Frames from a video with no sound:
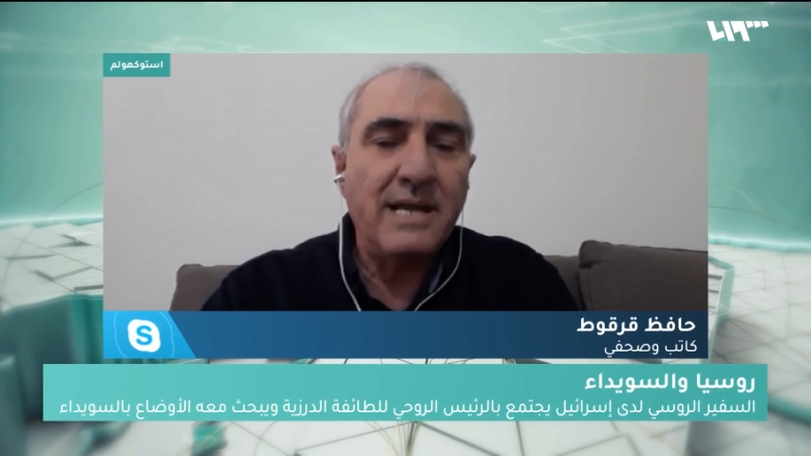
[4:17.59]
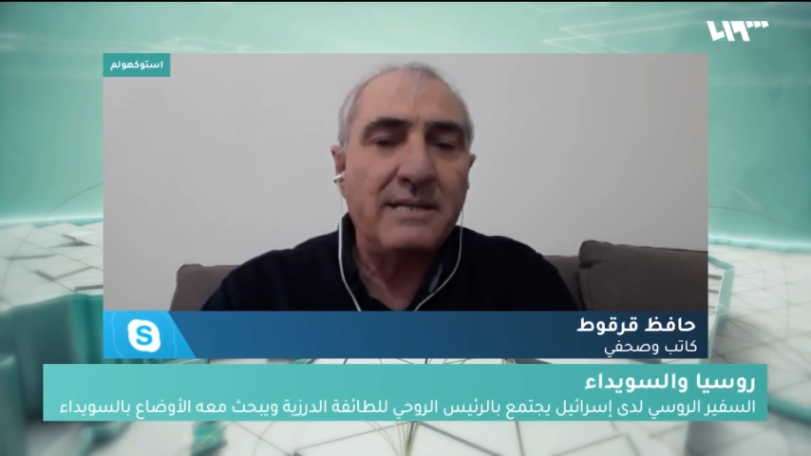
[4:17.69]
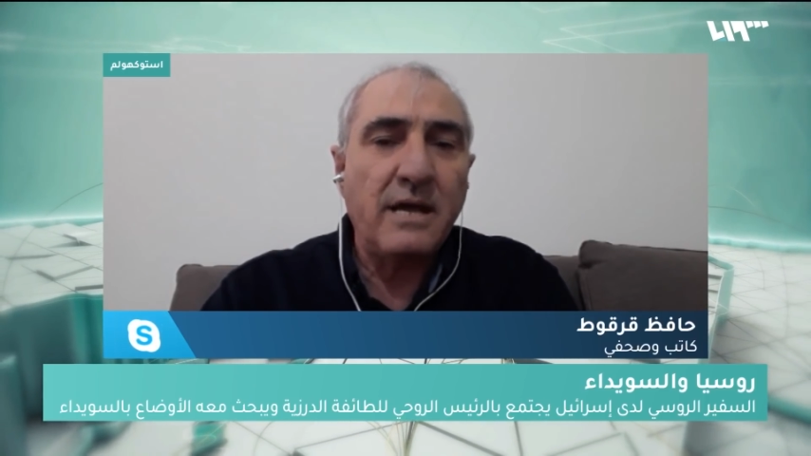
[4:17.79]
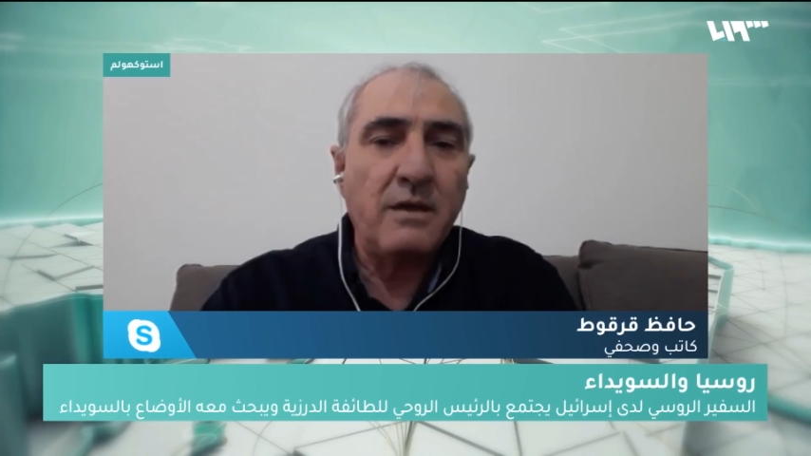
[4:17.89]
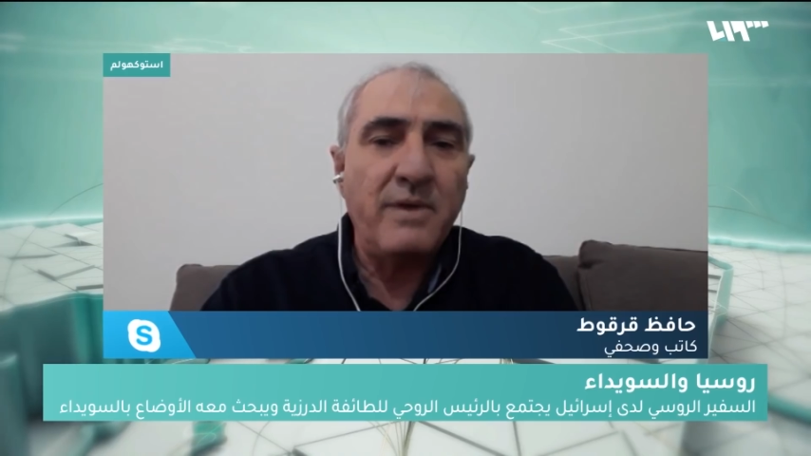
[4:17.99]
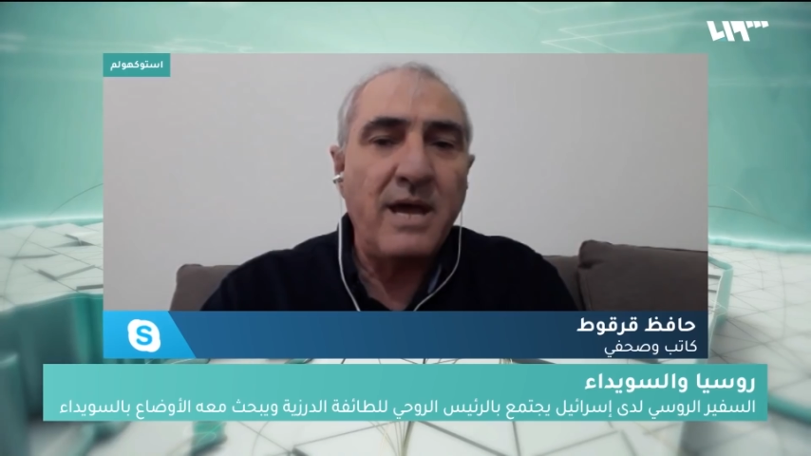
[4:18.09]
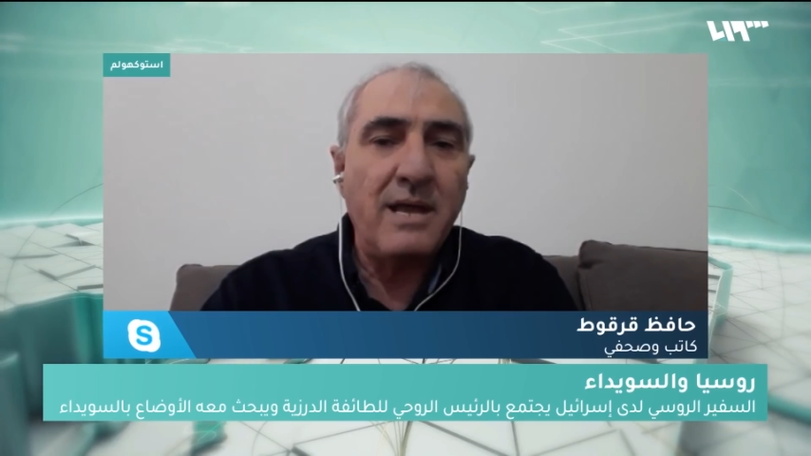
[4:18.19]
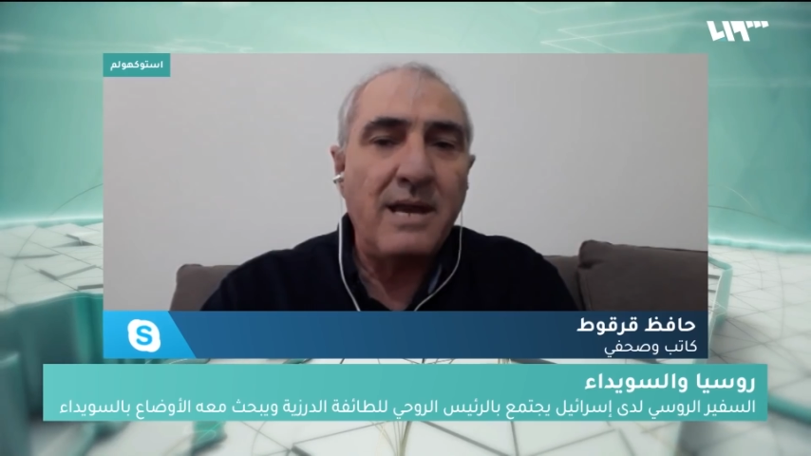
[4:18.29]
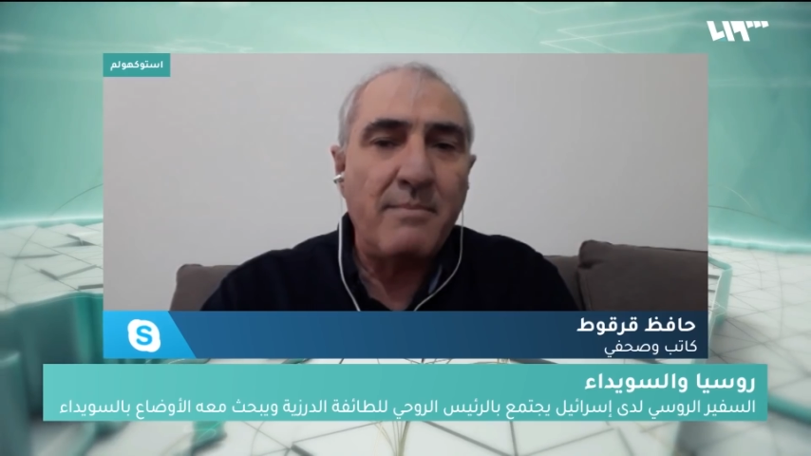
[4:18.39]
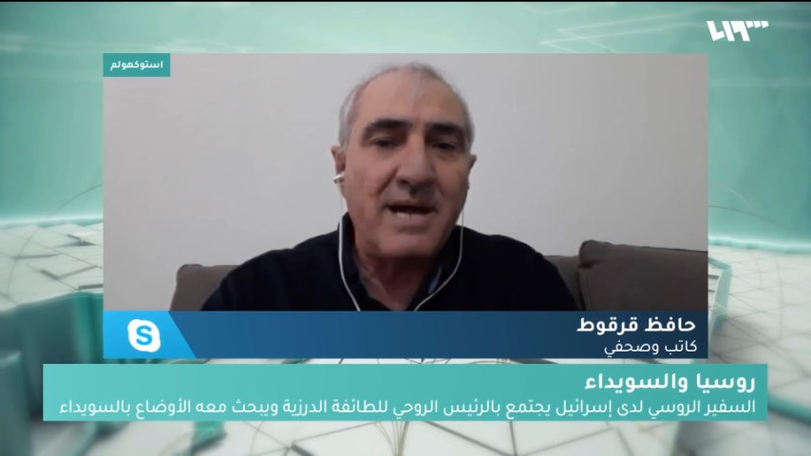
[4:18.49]
يلتقي
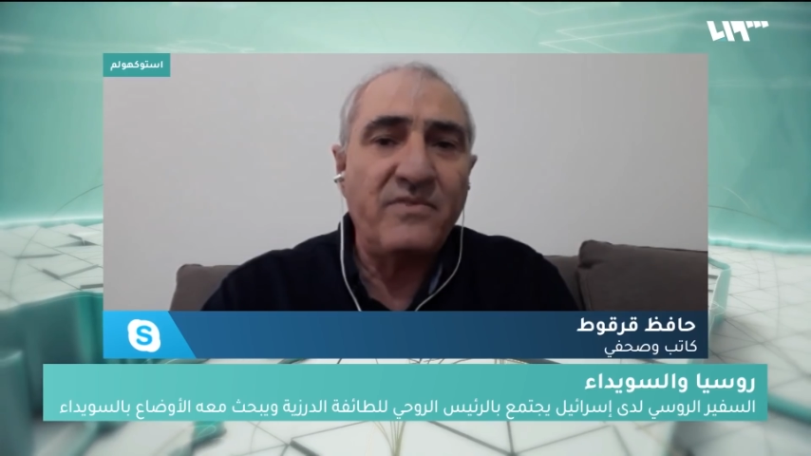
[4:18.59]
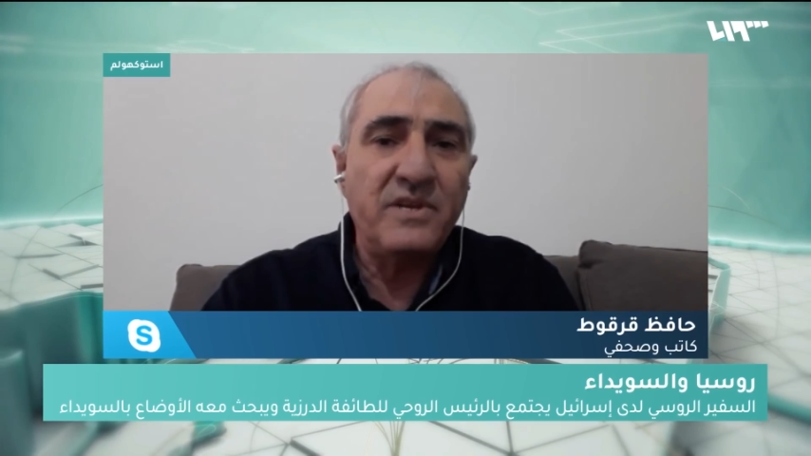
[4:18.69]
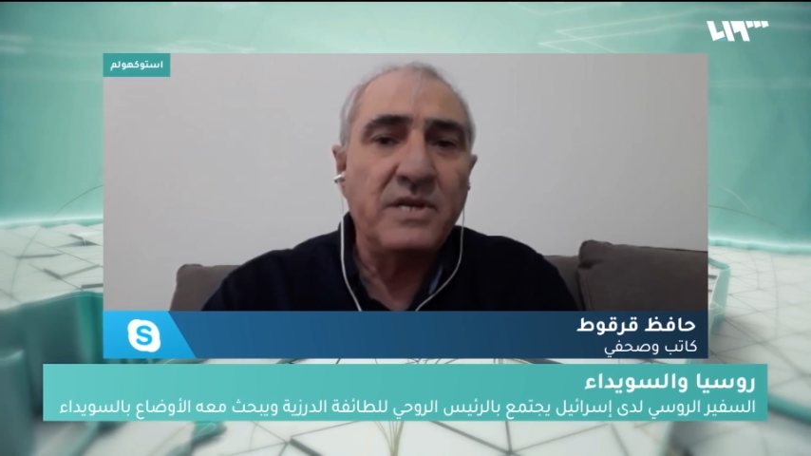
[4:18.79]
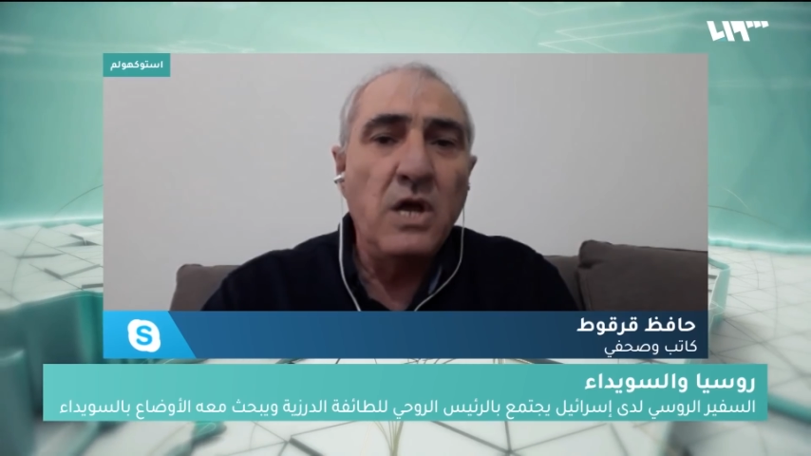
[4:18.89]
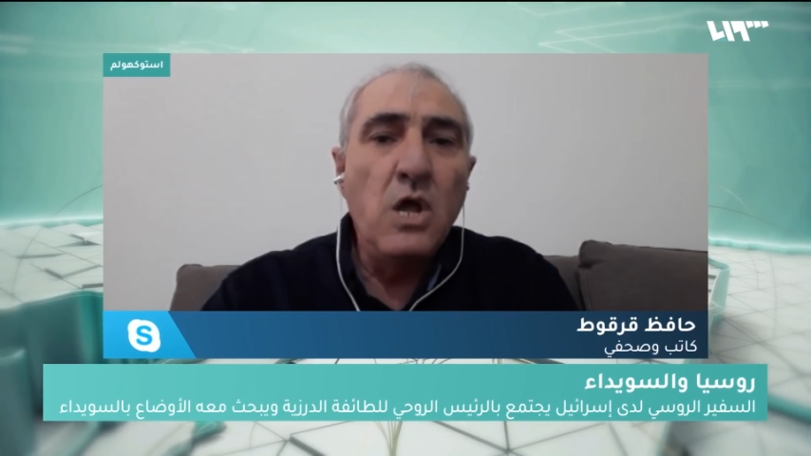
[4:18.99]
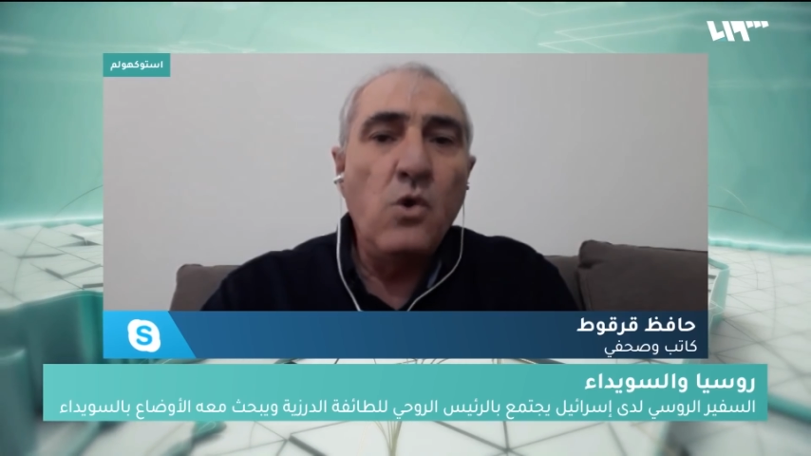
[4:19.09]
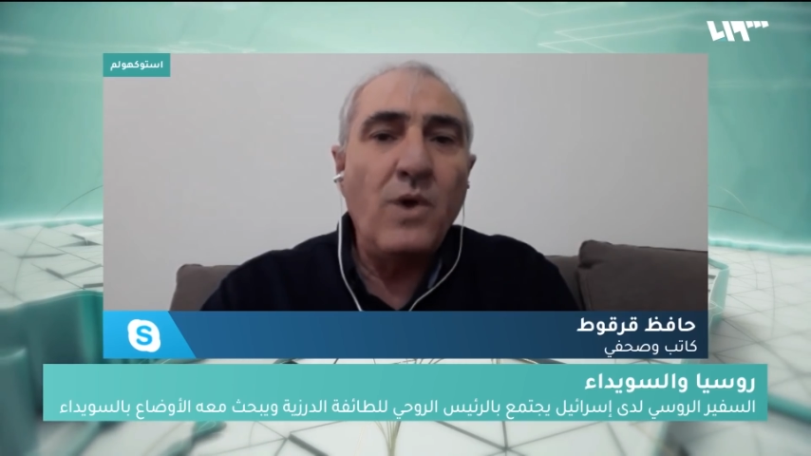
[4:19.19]
بها لا مع السفير